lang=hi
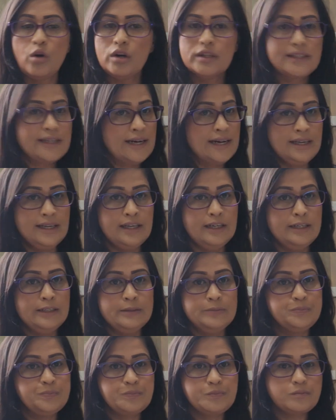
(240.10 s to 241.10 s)
बहुत खाया
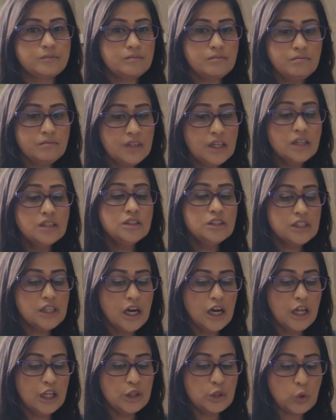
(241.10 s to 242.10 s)
है जी
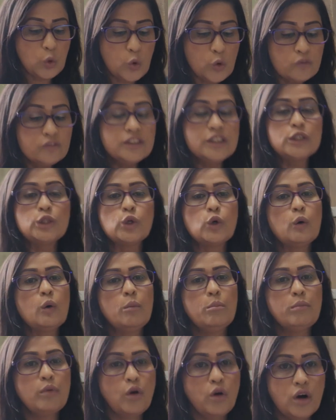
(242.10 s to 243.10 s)
हाँ दो वीक तो
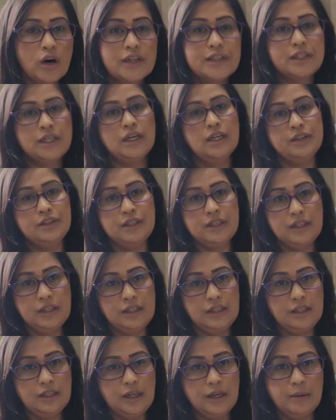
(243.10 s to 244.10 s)
बहुत खाते
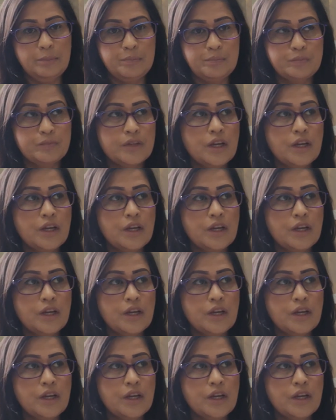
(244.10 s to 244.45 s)
रहे हैं